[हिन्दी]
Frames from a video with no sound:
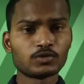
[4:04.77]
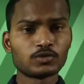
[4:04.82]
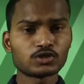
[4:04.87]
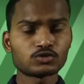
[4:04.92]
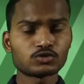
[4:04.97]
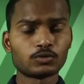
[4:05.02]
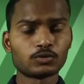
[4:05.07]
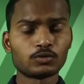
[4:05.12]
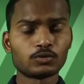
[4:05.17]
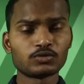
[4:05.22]

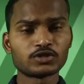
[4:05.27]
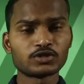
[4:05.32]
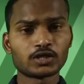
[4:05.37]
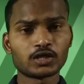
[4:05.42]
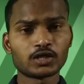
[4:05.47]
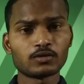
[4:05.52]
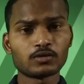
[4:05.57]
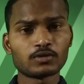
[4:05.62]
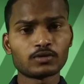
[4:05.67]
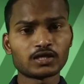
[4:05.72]
इन्वेस्टमेंट पर
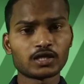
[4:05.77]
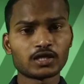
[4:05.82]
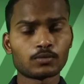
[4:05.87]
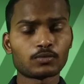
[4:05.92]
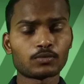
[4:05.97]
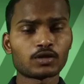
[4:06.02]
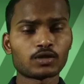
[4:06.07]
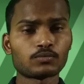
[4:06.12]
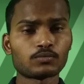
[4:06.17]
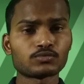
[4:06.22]
जाने के बाद
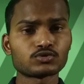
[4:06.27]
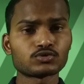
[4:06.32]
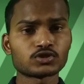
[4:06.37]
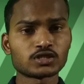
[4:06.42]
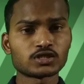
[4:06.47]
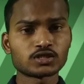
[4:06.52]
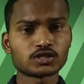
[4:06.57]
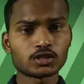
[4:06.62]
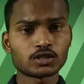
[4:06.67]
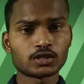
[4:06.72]
यहाँ पर आप
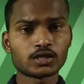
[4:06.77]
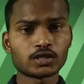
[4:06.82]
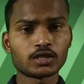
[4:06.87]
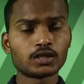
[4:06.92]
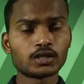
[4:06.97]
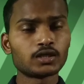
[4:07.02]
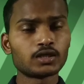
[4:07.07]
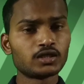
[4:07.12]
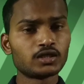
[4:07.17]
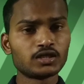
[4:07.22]
सर्च करना
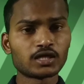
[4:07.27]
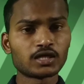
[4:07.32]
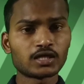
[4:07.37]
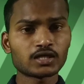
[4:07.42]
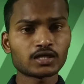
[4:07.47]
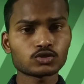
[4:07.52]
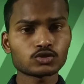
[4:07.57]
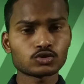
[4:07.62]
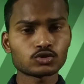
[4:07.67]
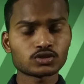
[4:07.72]
है टी
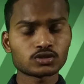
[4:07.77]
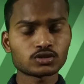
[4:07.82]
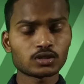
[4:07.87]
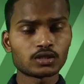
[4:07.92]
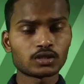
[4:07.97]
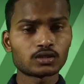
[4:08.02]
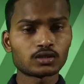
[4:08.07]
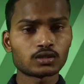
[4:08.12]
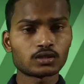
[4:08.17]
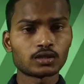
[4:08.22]
आर एक्स
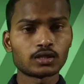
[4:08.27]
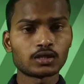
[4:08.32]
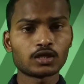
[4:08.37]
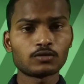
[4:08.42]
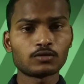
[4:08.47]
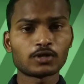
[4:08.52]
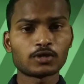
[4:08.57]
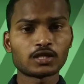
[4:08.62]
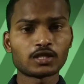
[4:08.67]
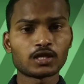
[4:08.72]
और कर,
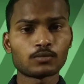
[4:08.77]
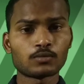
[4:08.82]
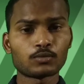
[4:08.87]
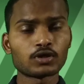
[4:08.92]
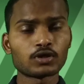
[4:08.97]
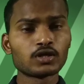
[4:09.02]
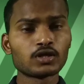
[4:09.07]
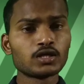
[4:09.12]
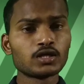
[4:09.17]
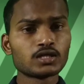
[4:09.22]
करने के बाद यहाँ
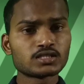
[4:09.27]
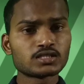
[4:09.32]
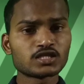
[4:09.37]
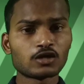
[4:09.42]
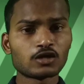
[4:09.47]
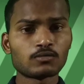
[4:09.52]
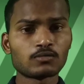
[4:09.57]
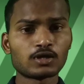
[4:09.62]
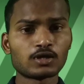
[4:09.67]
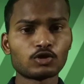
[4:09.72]
पर
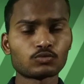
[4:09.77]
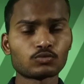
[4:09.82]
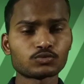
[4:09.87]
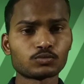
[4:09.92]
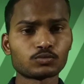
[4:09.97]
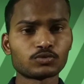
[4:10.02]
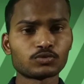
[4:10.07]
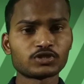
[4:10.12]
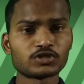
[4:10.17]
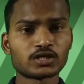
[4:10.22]
सेल वाले
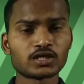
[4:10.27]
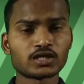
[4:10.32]
ऑप्शन पर